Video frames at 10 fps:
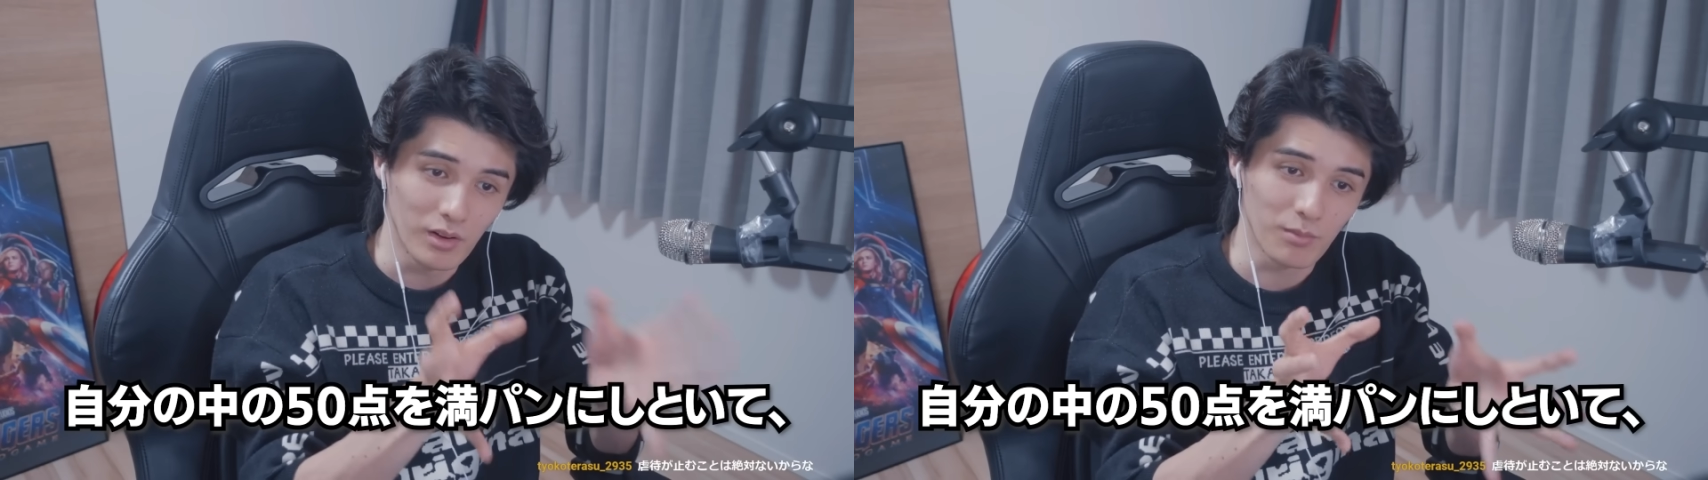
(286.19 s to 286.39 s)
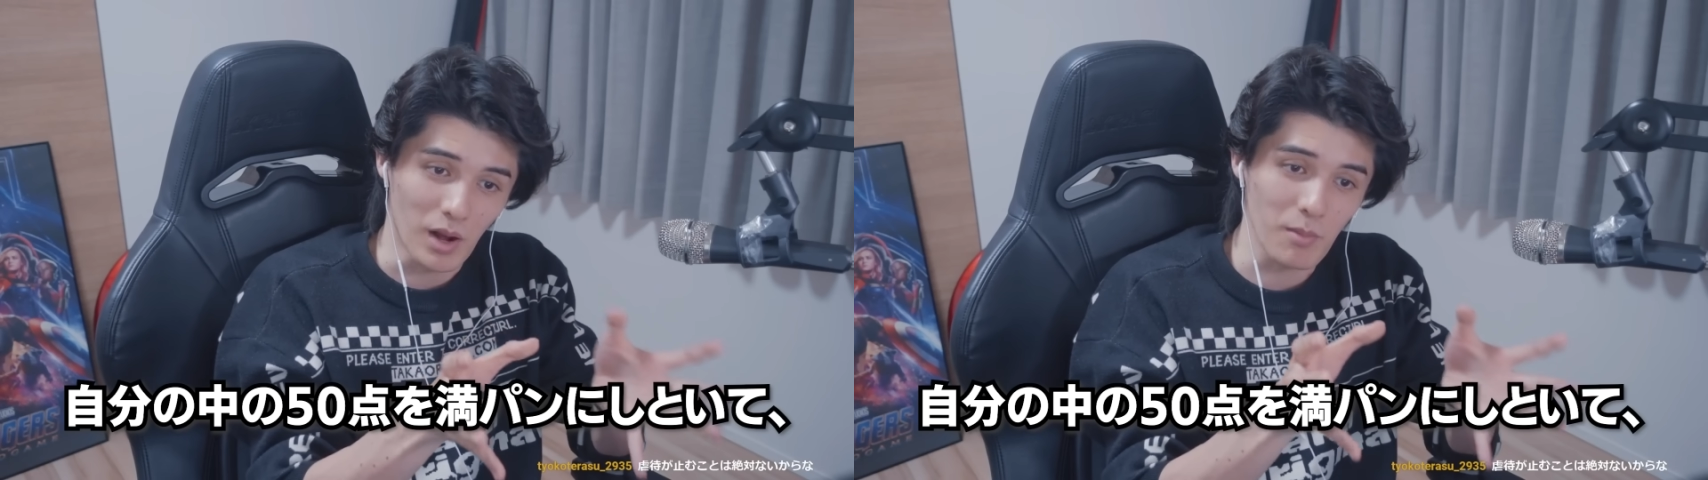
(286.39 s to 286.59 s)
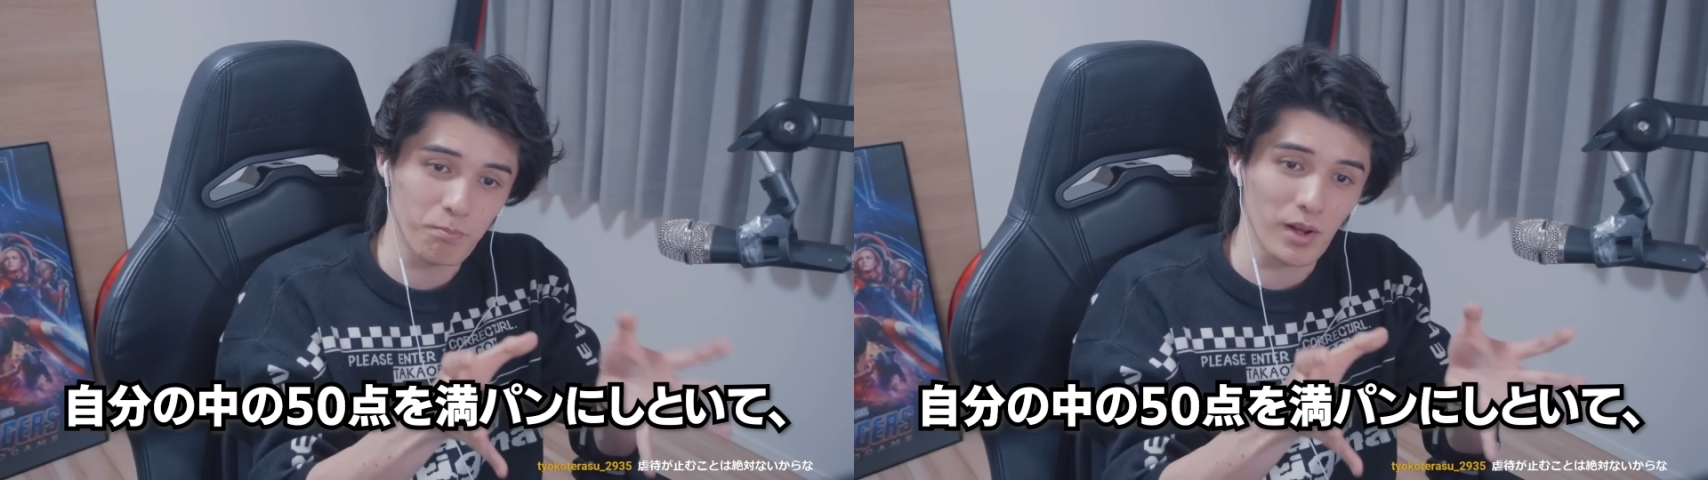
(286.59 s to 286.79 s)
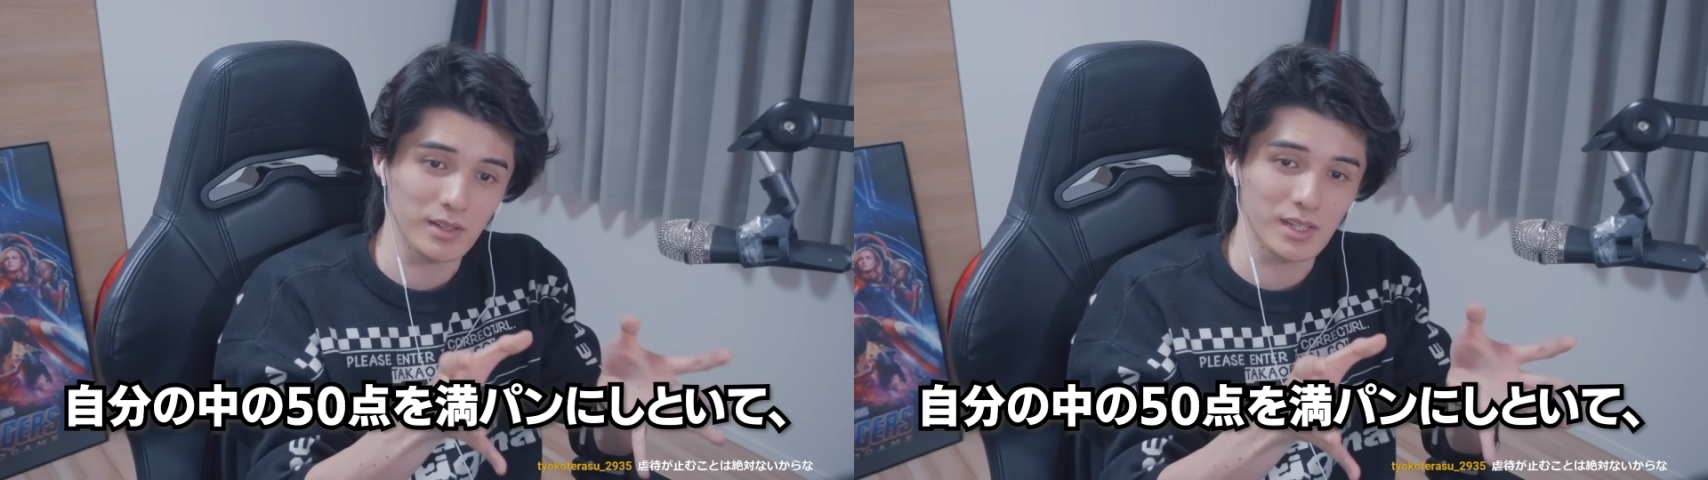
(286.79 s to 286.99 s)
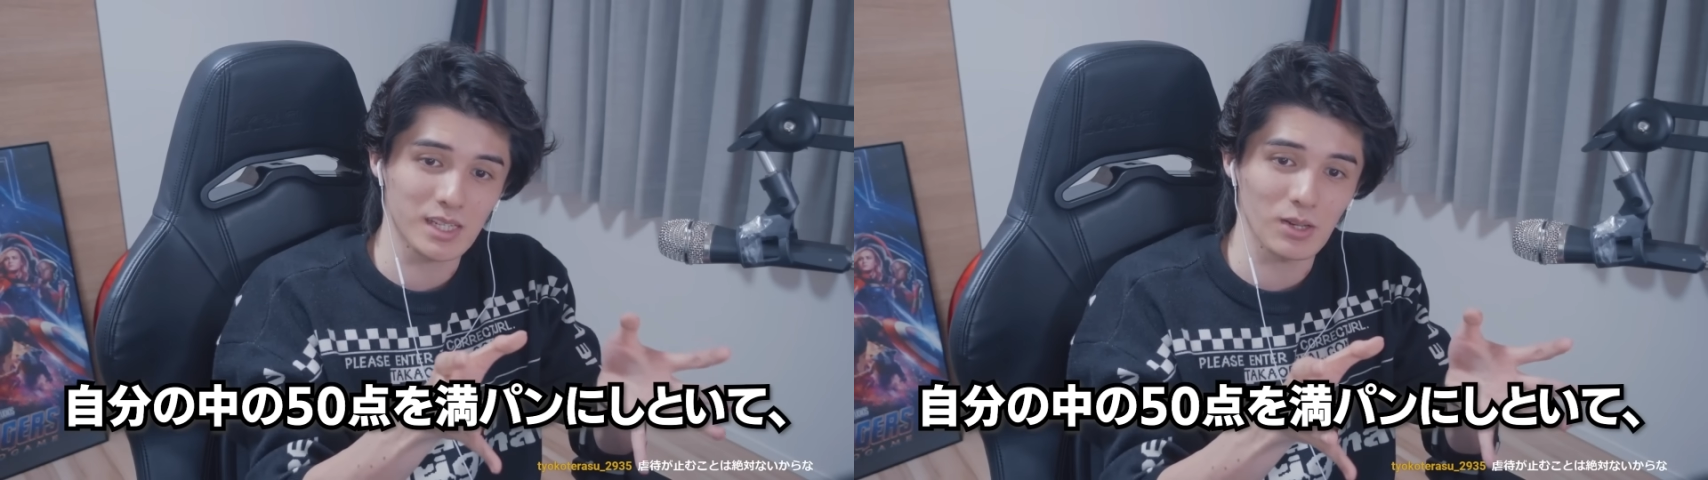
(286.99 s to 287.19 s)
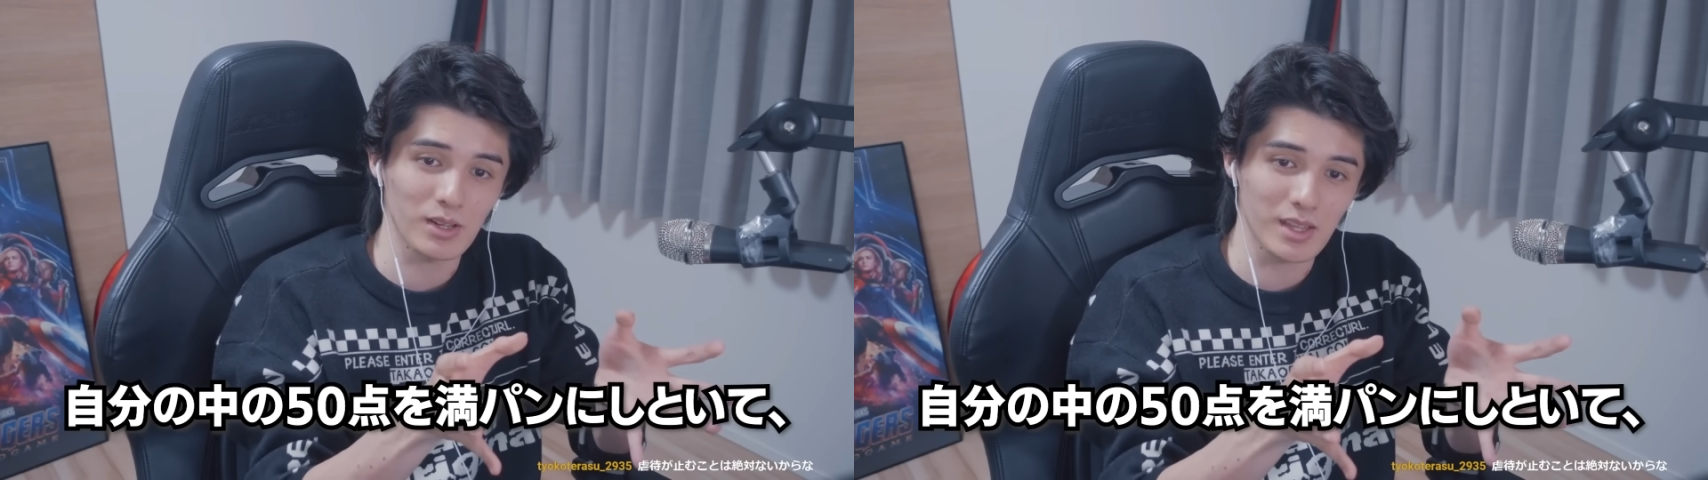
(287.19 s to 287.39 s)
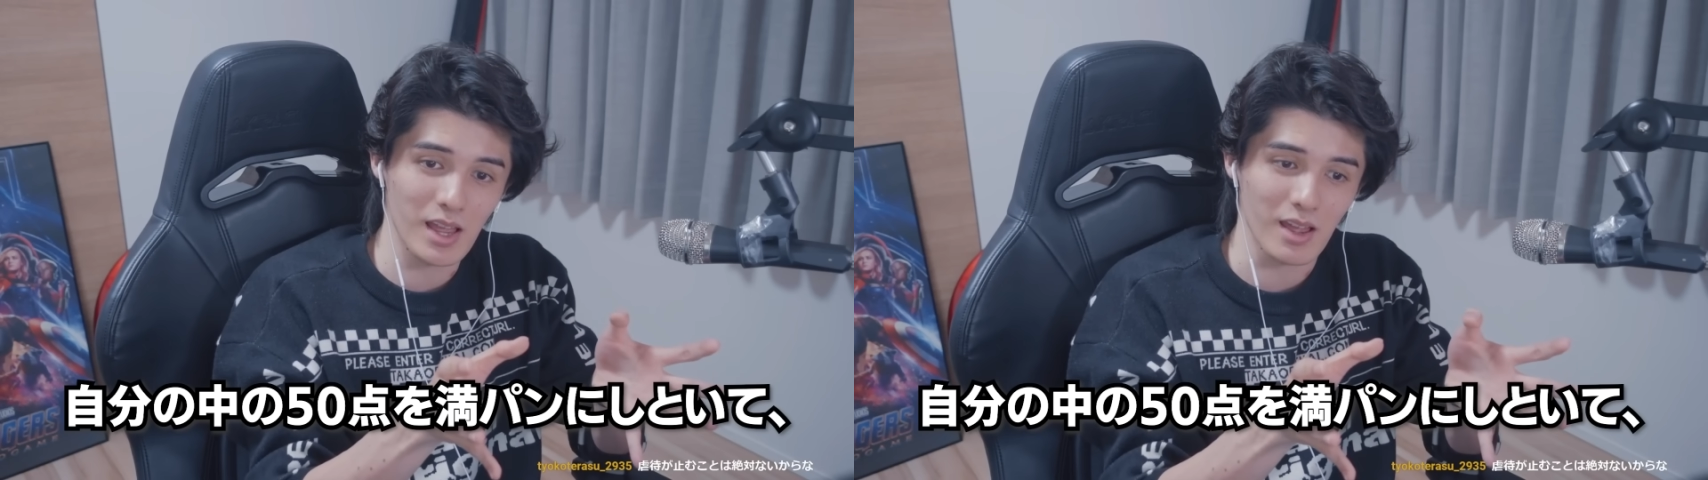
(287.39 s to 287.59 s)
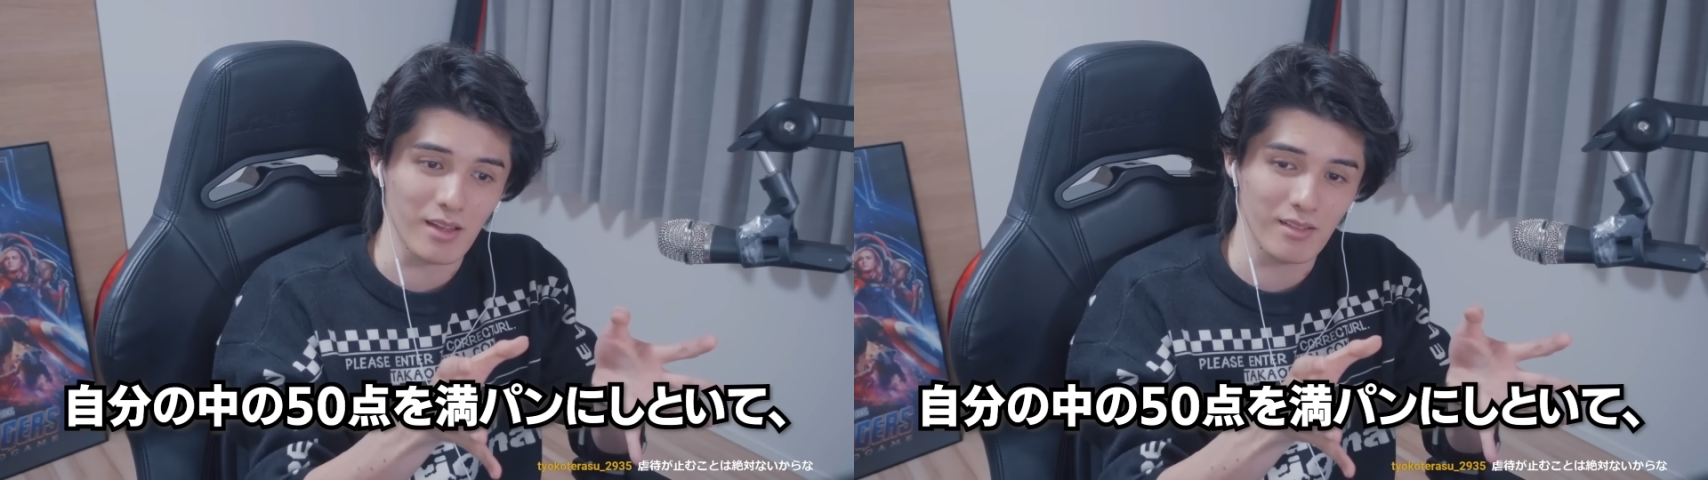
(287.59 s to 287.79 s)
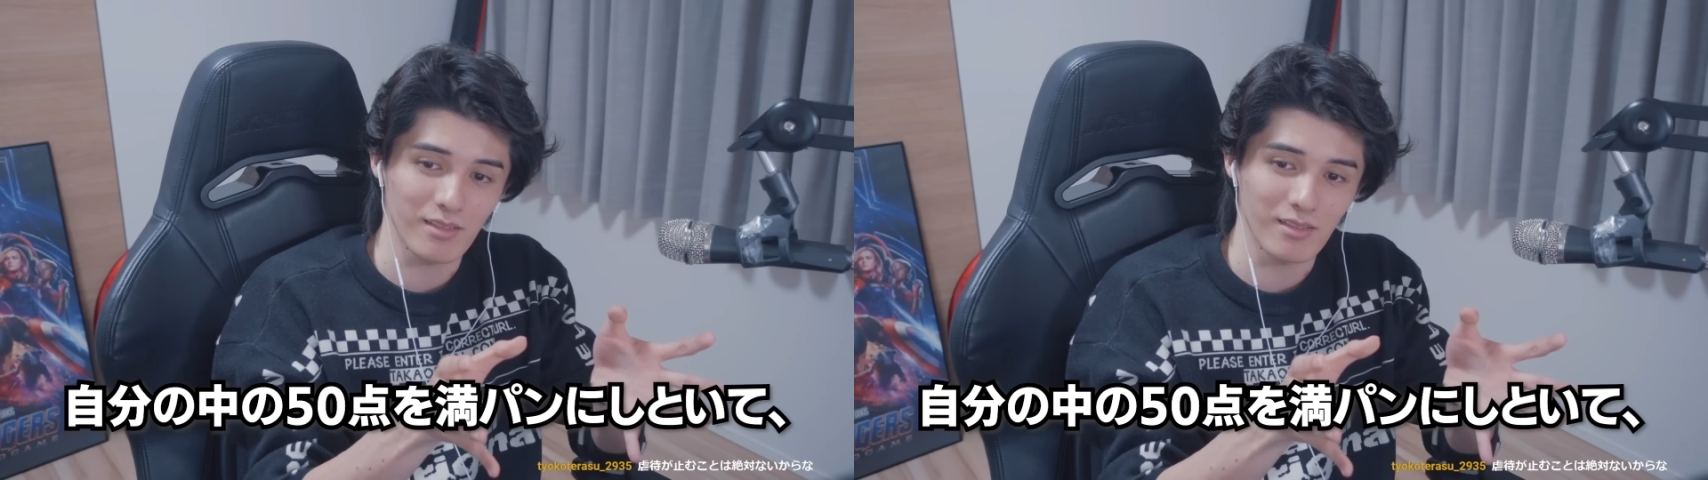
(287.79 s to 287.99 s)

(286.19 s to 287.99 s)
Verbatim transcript: 満帆にしといて、